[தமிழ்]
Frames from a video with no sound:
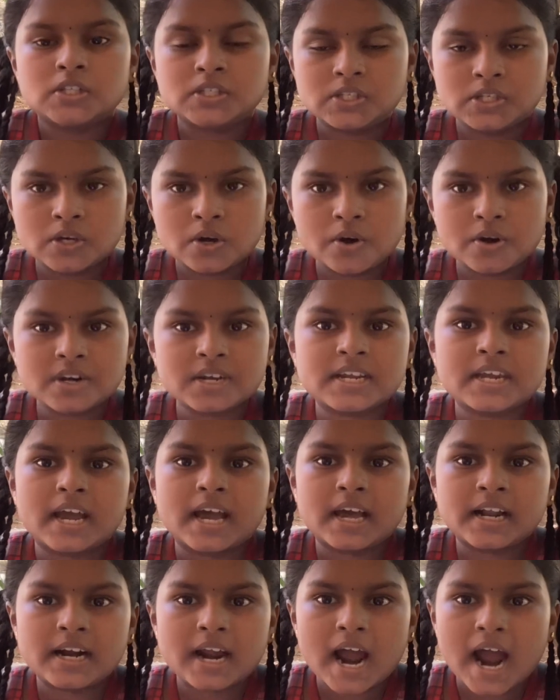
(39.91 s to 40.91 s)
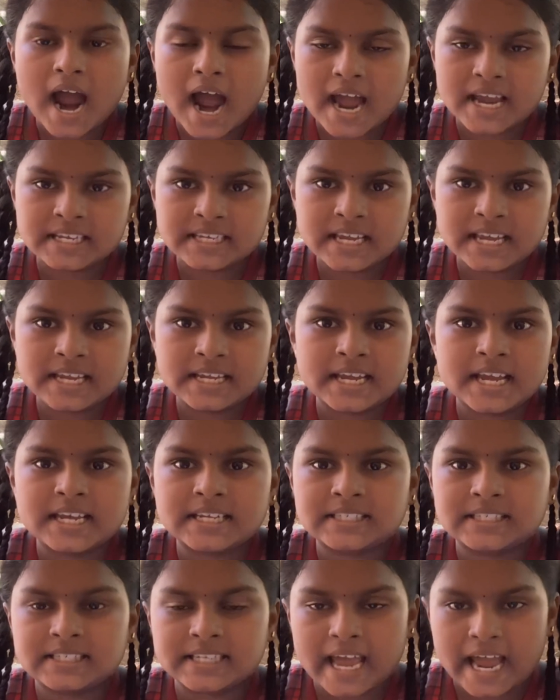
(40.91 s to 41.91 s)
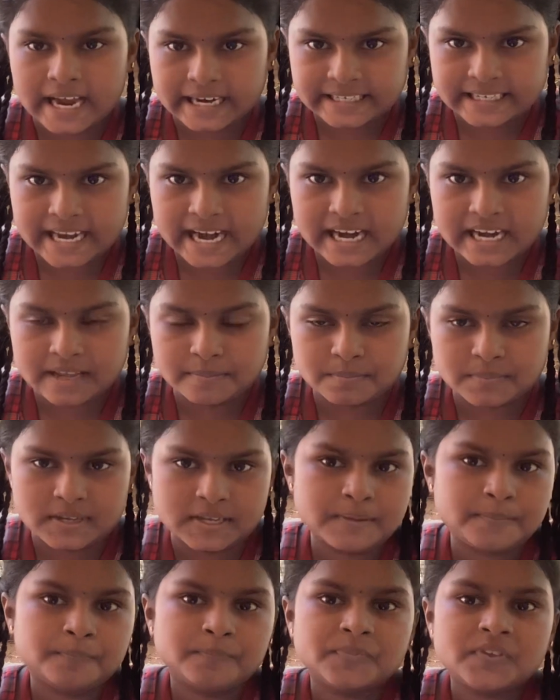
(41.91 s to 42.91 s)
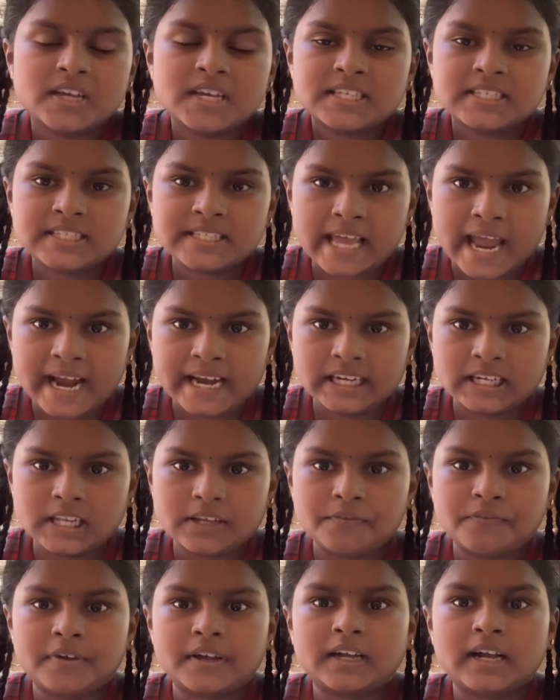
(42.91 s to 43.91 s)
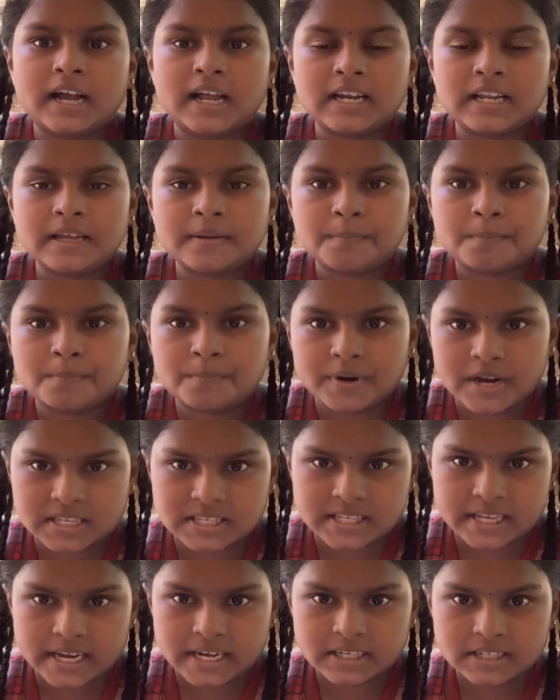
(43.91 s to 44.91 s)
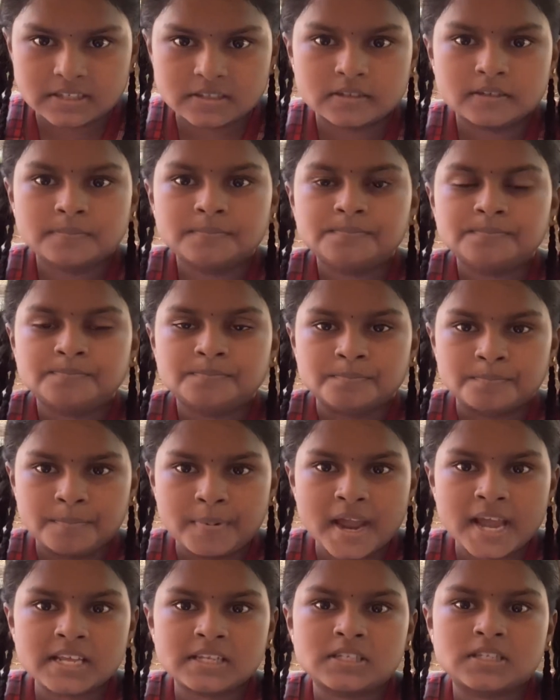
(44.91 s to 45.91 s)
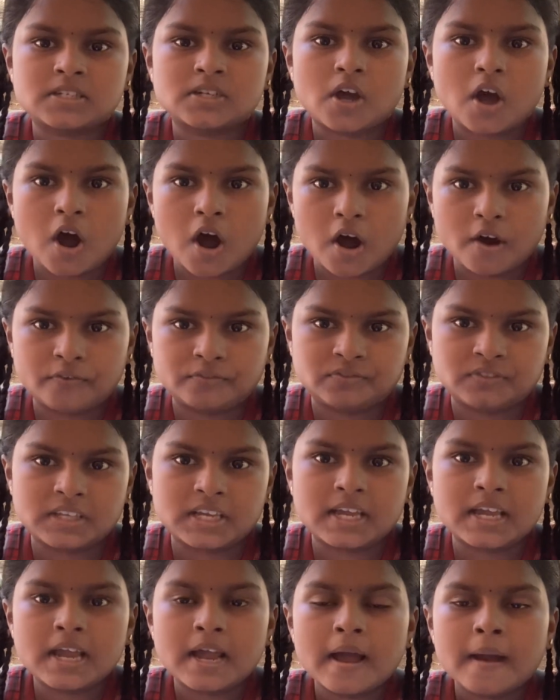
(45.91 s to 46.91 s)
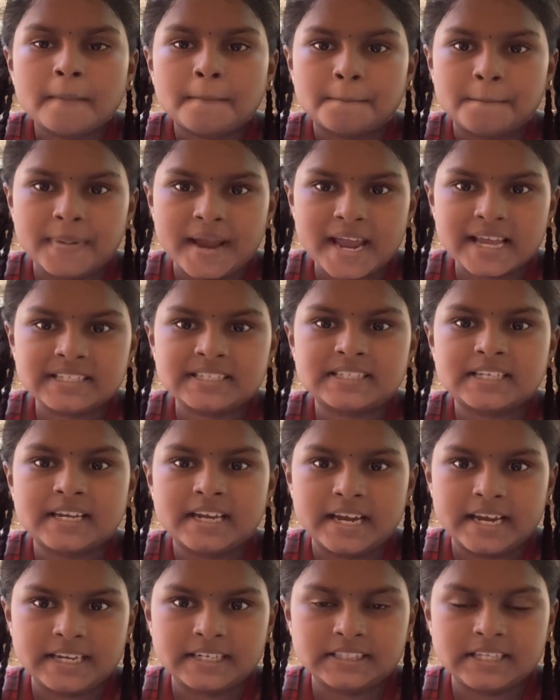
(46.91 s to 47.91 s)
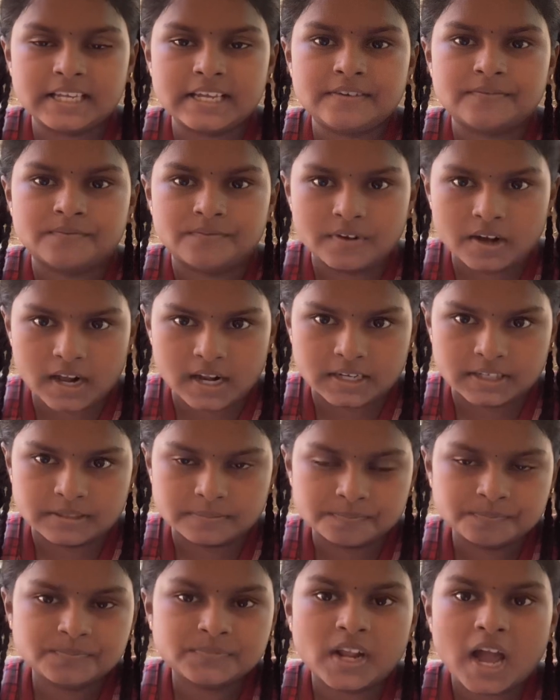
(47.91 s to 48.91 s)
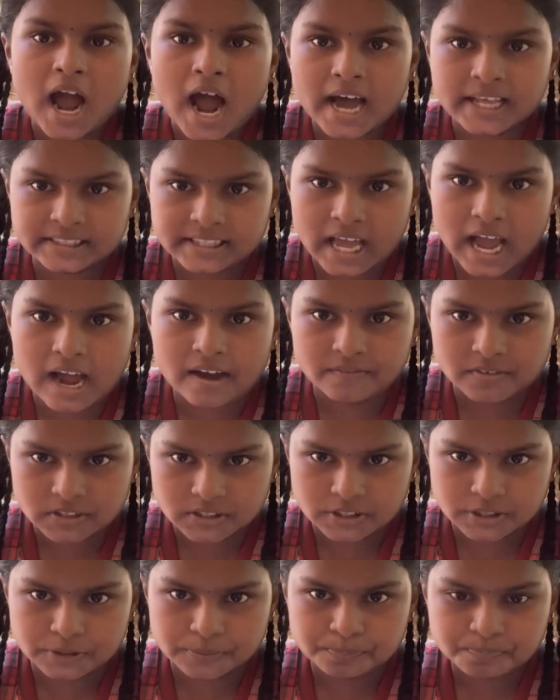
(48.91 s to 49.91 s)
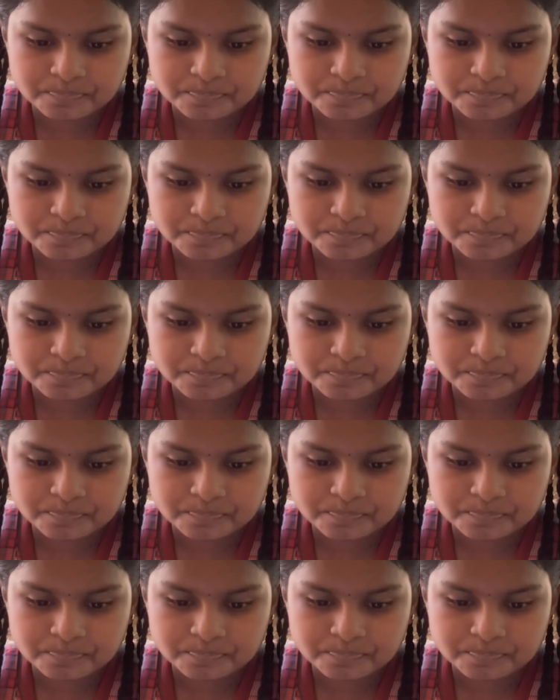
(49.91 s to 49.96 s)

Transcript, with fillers: ஜூனியர் ஐஏஎஸ் அகாடமி சயின்டிஃபிக்கலி பிரசன்ட் பெஸ்ட் ஆஃப் தி பெஸ்ட் இன் தி வேர்ல்ட் அதாவது